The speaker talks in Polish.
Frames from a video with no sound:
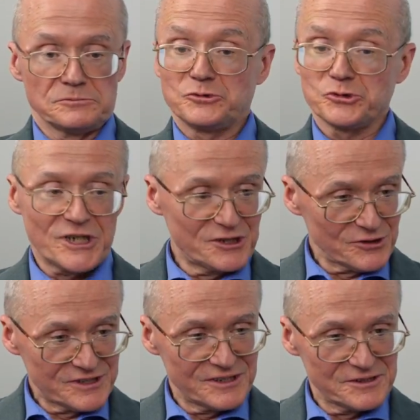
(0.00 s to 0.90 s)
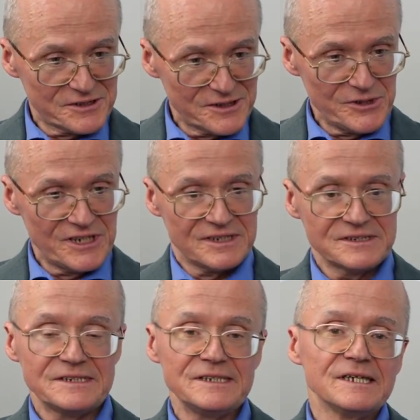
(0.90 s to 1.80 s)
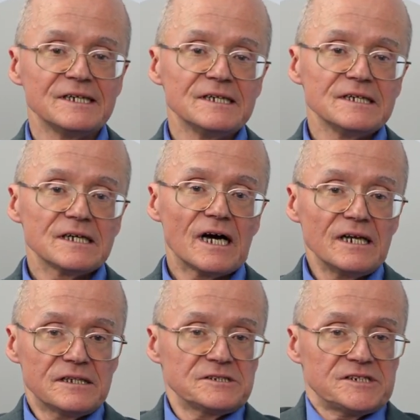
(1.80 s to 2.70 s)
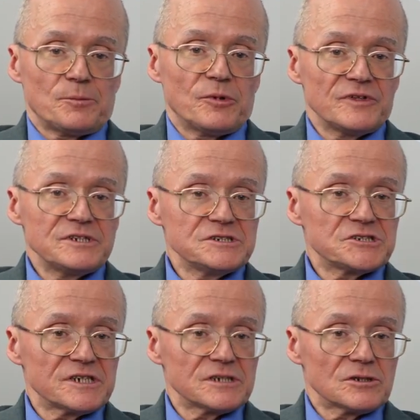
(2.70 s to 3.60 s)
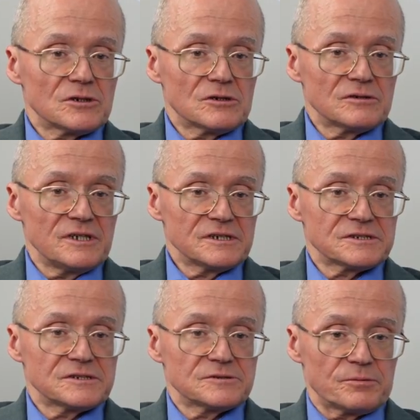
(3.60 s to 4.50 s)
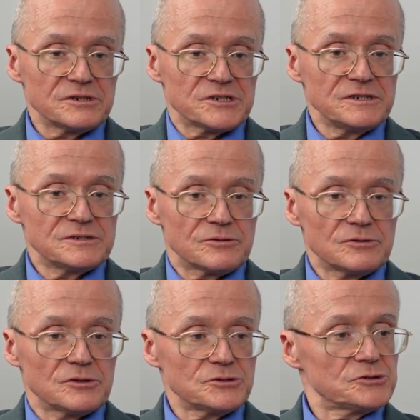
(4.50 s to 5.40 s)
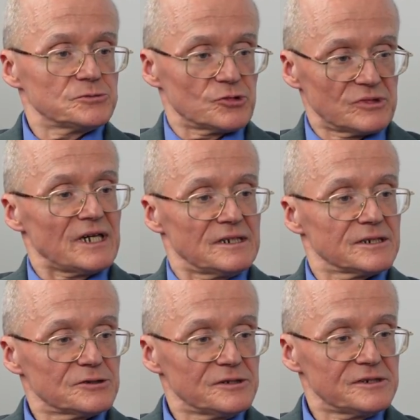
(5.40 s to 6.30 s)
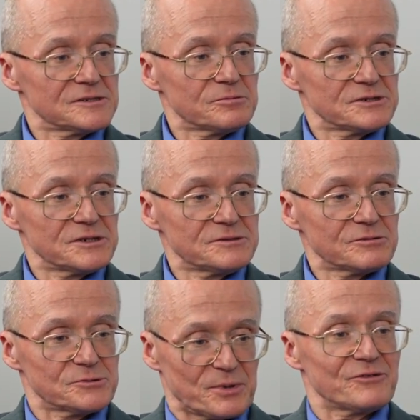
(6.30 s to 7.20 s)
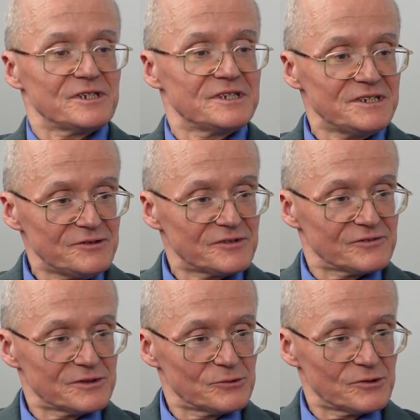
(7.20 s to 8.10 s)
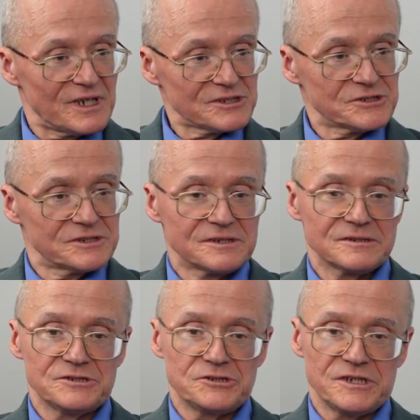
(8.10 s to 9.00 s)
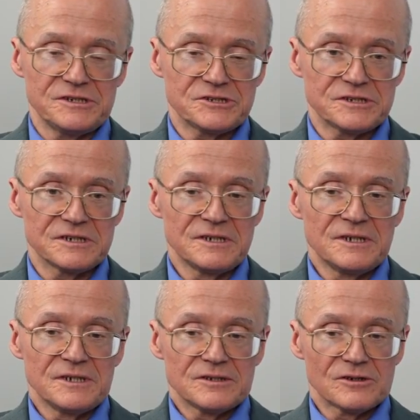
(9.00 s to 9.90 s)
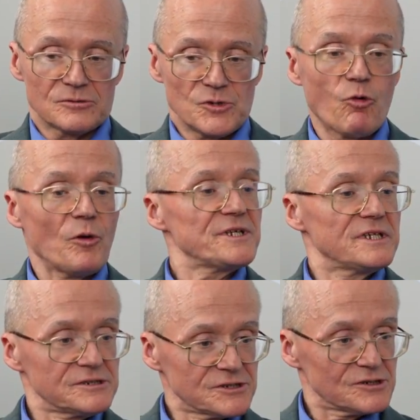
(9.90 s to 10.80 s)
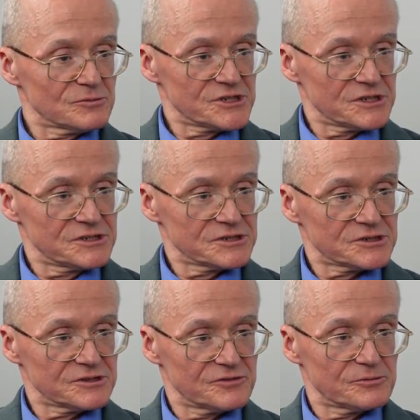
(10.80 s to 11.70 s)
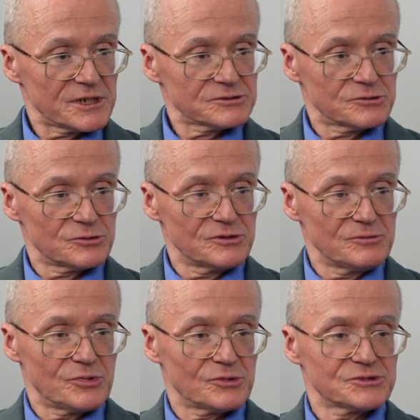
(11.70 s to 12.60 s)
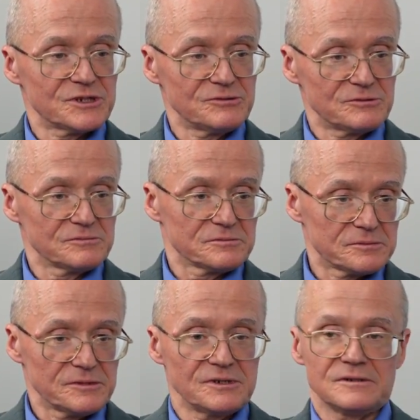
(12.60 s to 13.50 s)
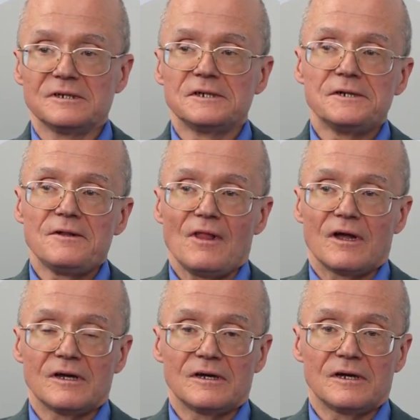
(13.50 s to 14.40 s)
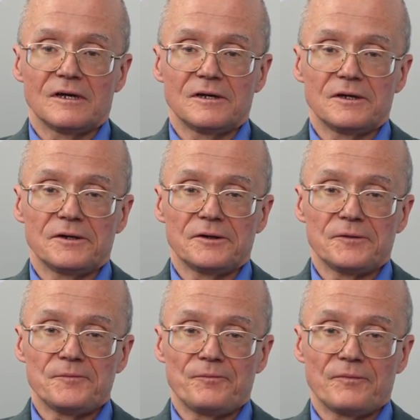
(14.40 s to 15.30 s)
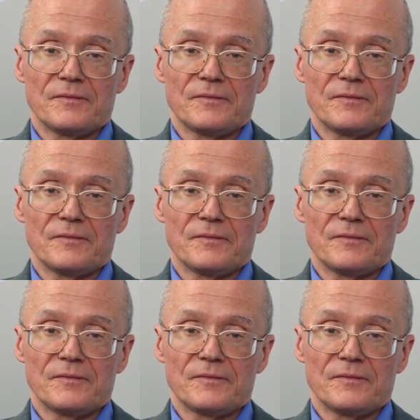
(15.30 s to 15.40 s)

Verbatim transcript: duża doza dyskryminacji, ale też trzeba powiedzieć, że to jest społeczeństwo dość brutalne, to nie jest społeczeństwo sprawiedliwe według naszych dzisiejszych norm. Chłopi też są przecież w bardzo trudnym położeniu E, e,